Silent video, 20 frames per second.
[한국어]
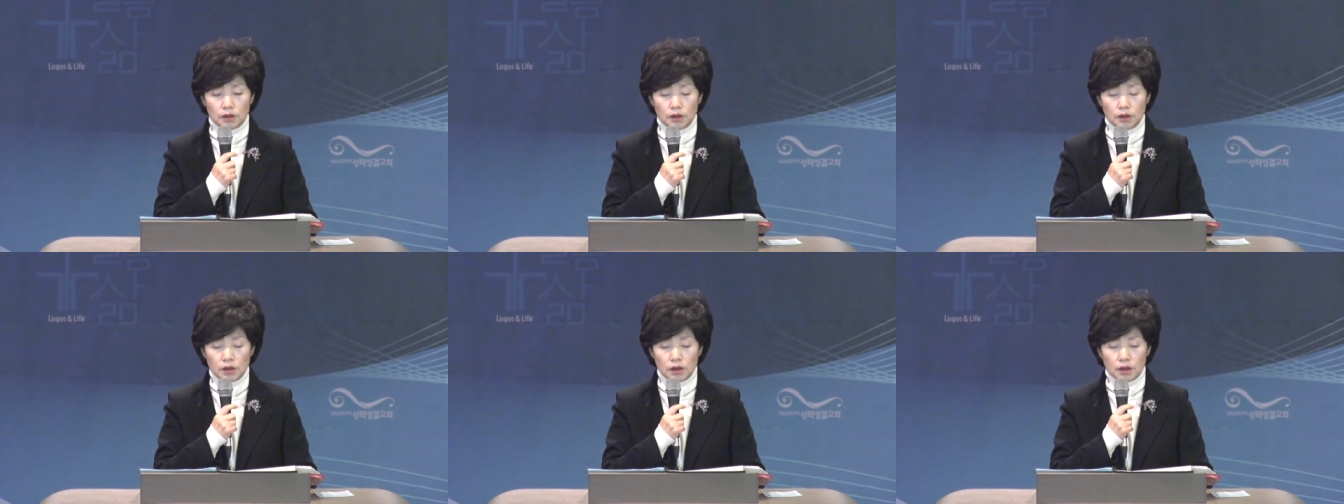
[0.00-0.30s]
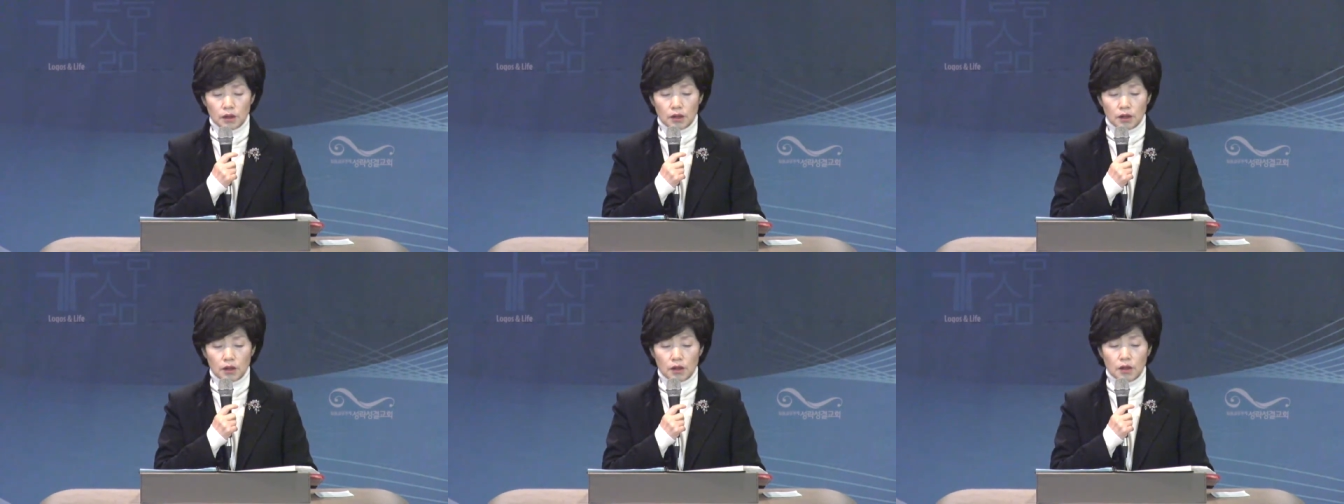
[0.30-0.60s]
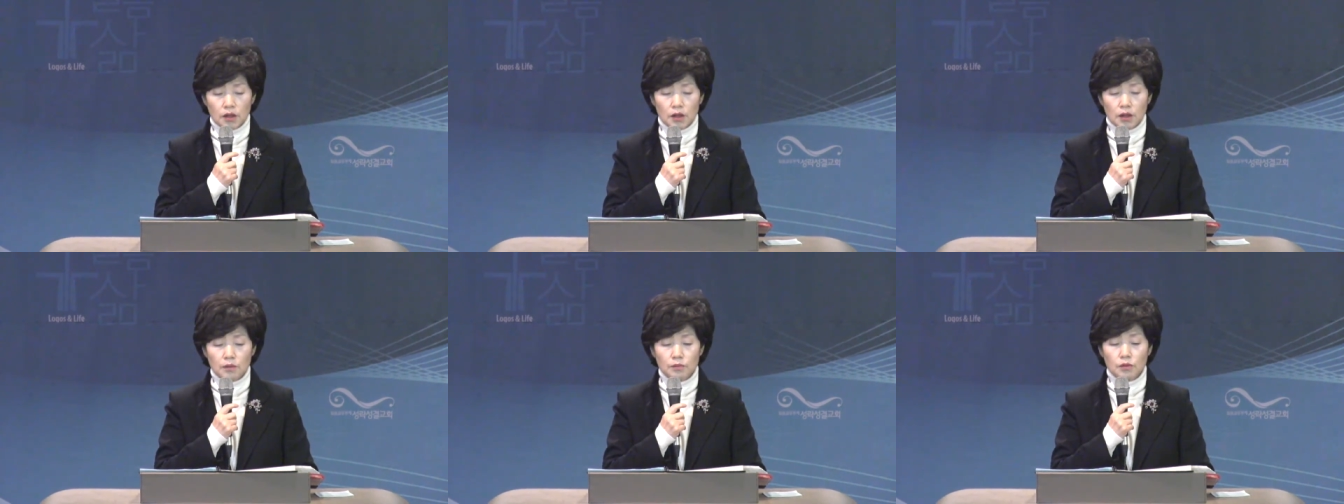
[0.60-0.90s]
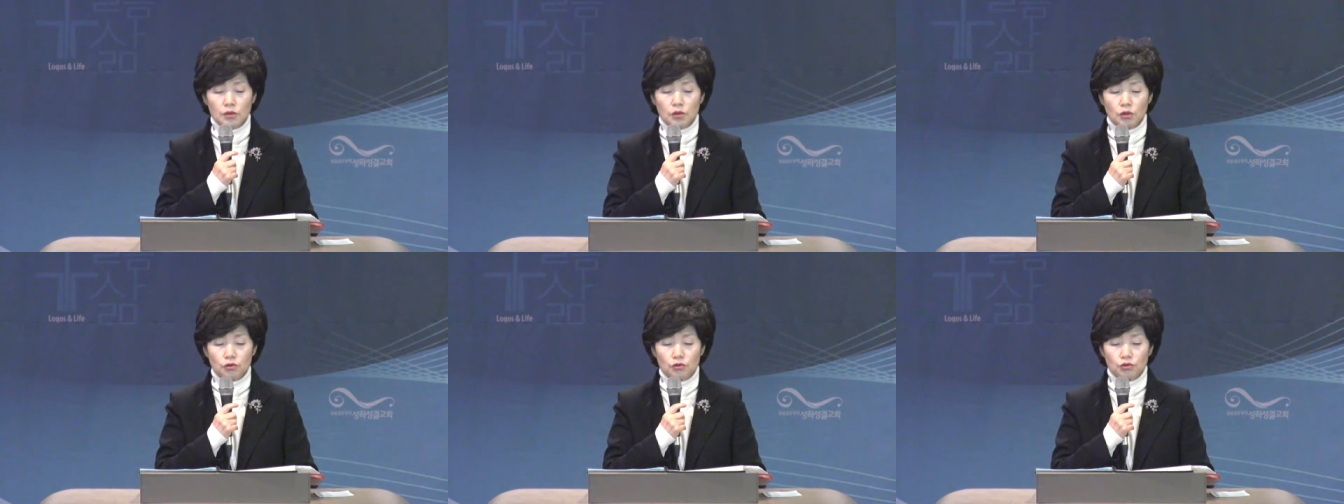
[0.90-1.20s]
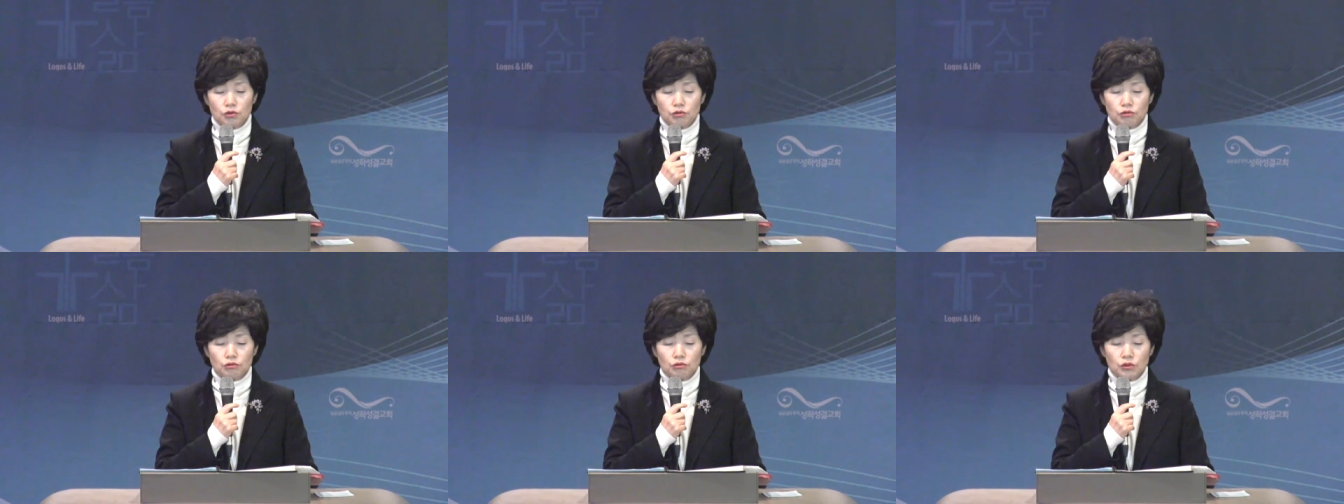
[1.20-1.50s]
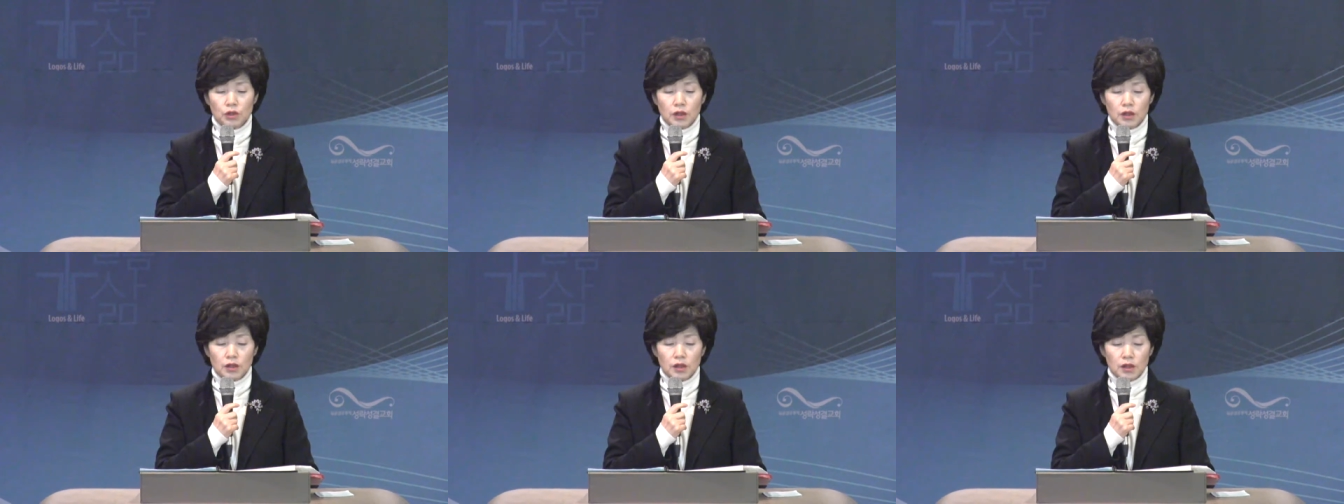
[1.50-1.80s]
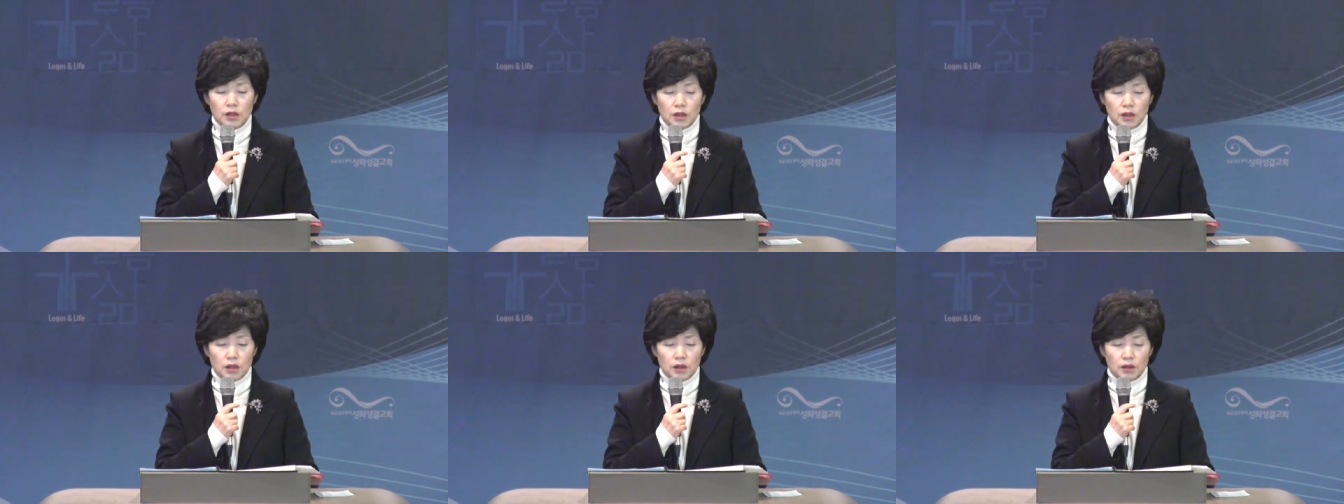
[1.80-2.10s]
그들이 힘써 추구해야
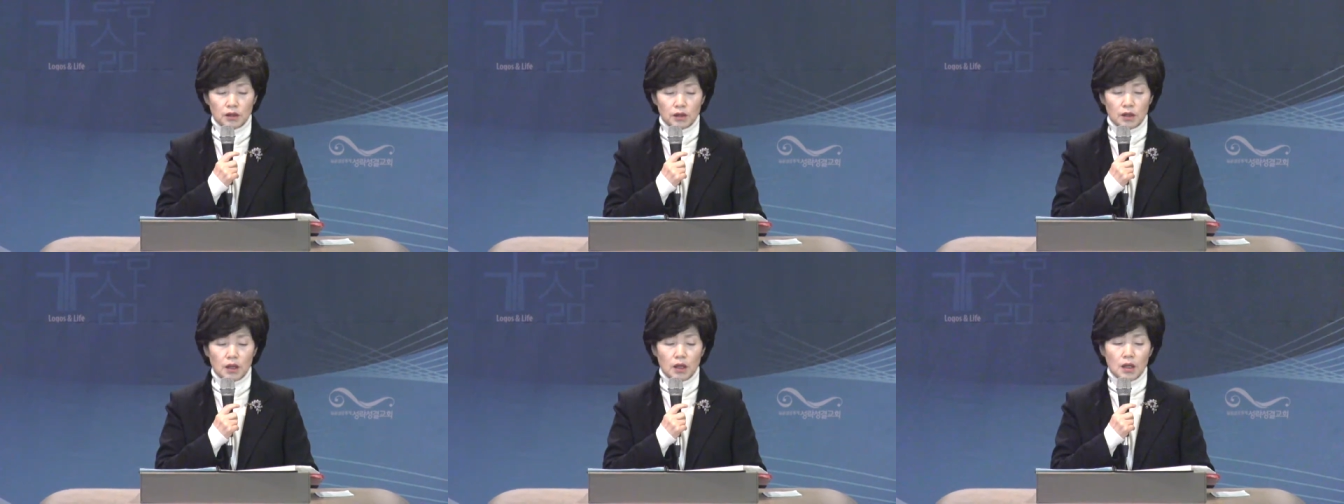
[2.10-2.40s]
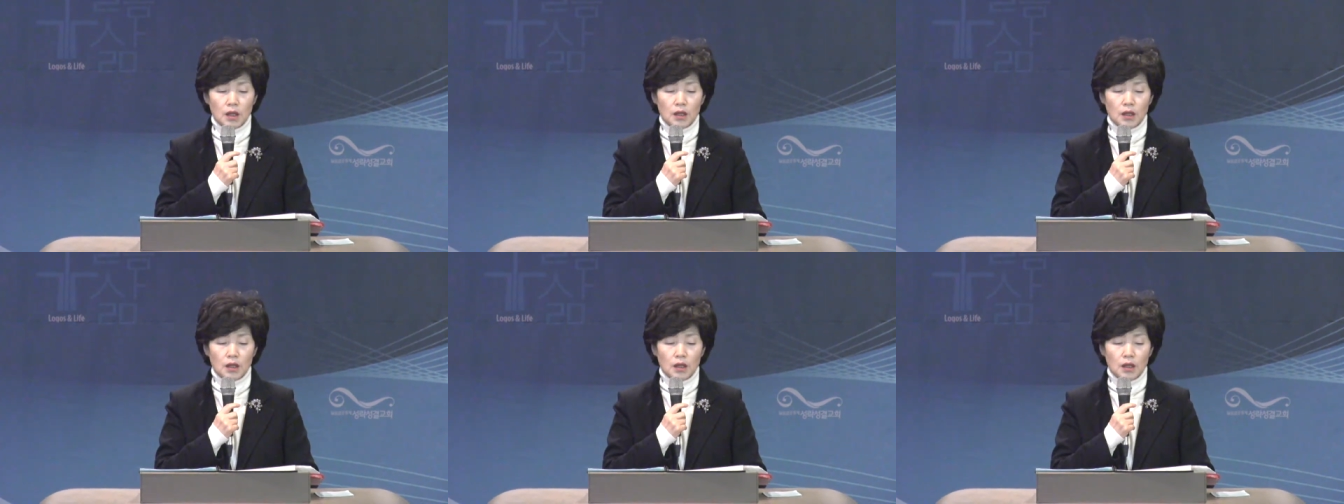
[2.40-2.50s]
될 일은